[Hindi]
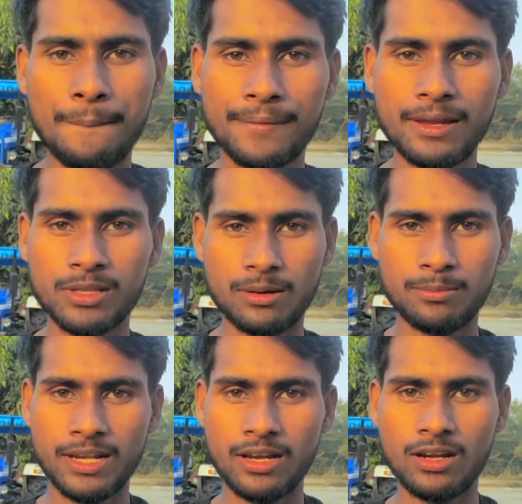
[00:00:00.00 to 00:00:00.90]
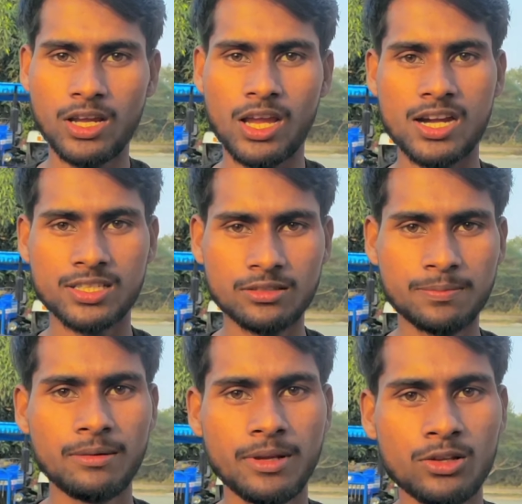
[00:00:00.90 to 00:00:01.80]
आपकी मतलब मेरे एक्शन
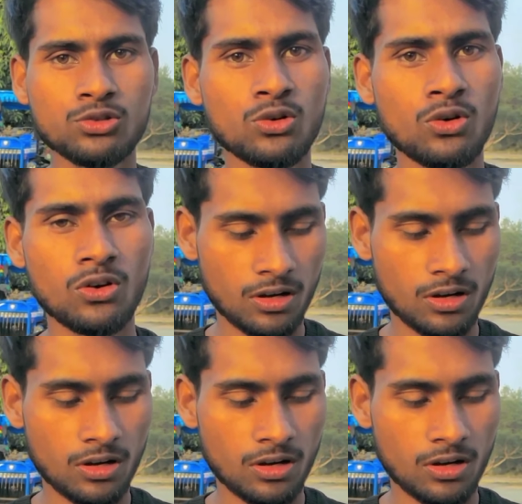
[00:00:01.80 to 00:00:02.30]
पेन में जो